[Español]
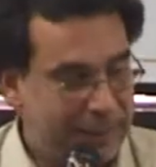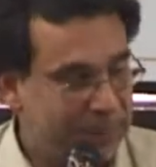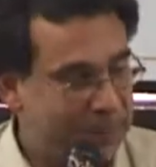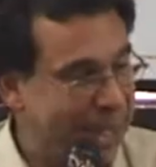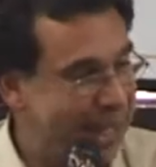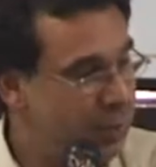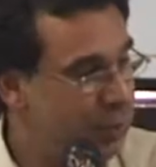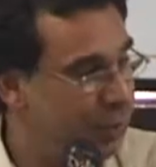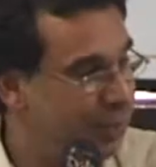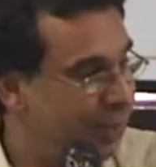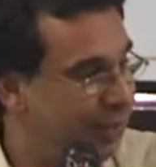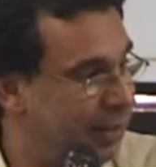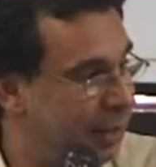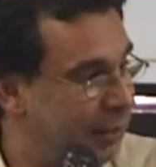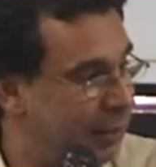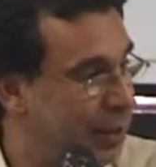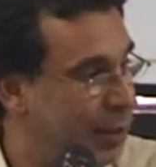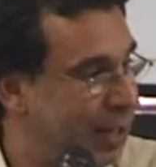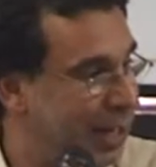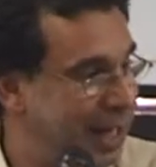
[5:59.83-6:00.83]
hay un
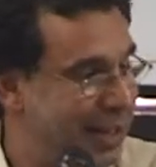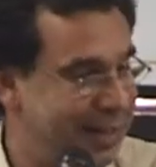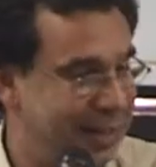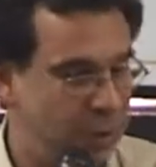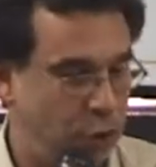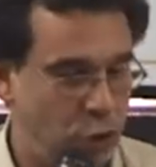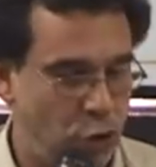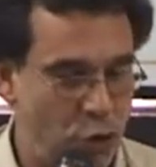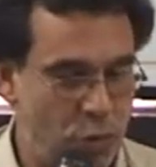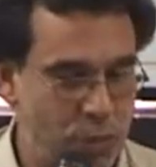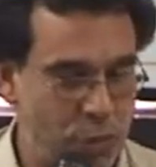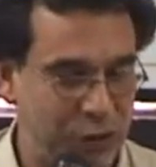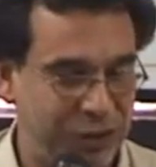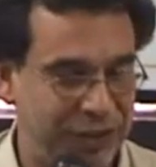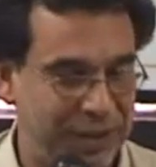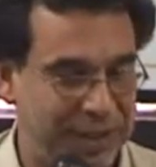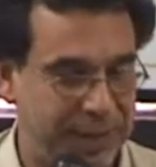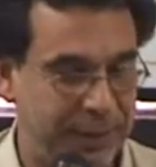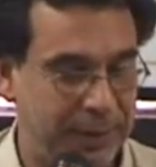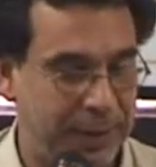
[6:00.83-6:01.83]
desafío acá de cómo
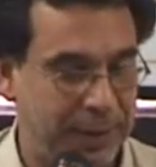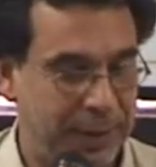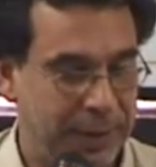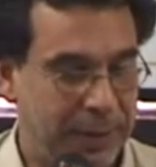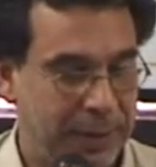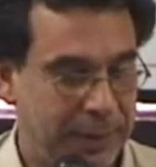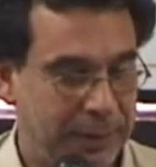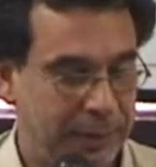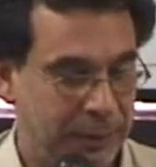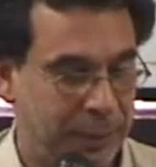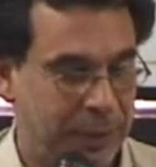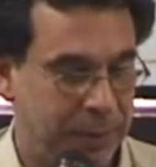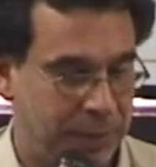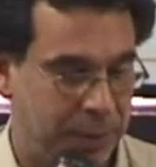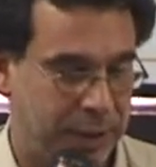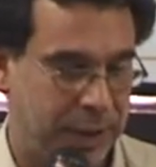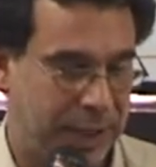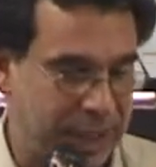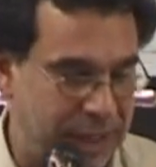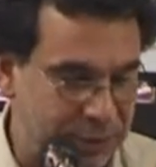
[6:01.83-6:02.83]
se...
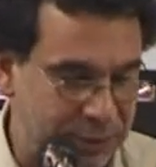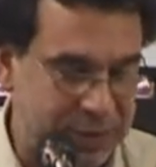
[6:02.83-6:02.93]
Porque era al